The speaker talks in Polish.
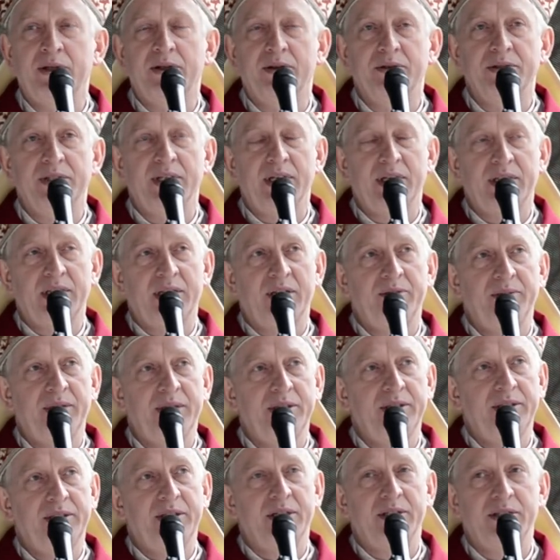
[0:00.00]
Go w
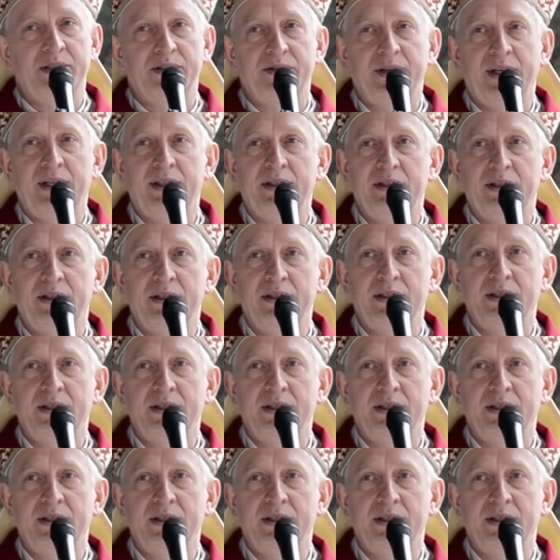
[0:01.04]
sakramentach świętych,